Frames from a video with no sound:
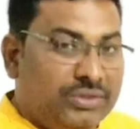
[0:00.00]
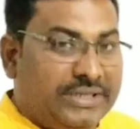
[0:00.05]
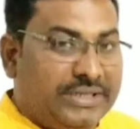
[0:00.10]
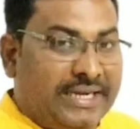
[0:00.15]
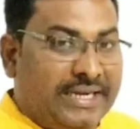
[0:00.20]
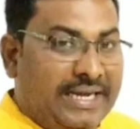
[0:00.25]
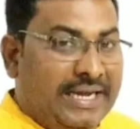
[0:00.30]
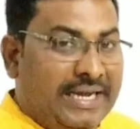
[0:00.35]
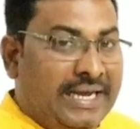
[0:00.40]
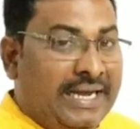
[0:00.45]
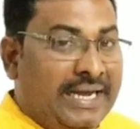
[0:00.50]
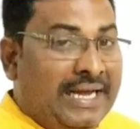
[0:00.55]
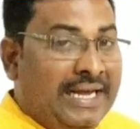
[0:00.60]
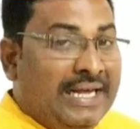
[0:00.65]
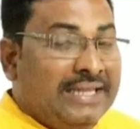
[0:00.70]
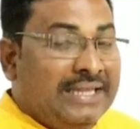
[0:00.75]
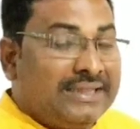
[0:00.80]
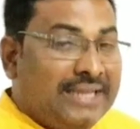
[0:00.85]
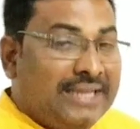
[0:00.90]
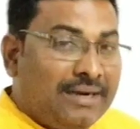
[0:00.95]
ఉంటే
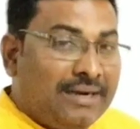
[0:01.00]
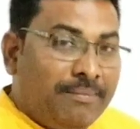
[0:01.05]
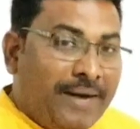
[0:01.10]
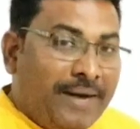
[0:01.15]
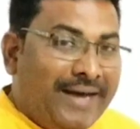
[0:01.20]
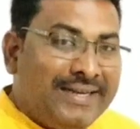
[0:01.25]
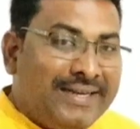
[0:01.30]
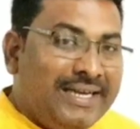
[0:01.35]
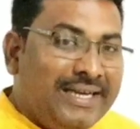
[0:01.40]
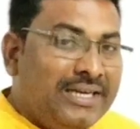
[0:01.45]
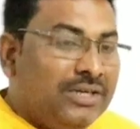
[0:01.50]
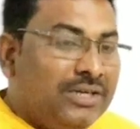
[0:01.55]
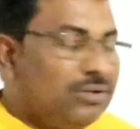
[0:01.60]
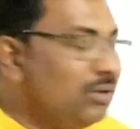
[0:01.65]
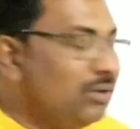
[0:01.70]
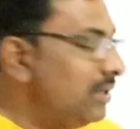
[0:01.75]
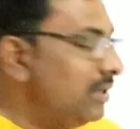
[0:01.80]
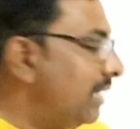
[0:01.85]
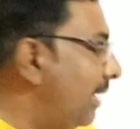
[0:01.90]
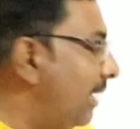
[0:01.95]
తన భార్య
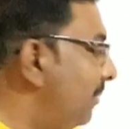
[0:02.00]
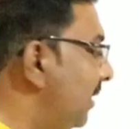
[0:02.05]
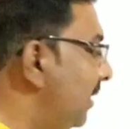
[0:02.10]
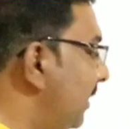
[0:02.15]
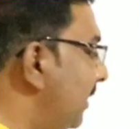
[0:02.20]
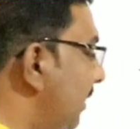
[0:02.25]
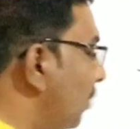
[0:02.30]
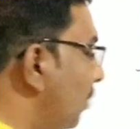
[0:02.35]
అయినటువంటి కమలని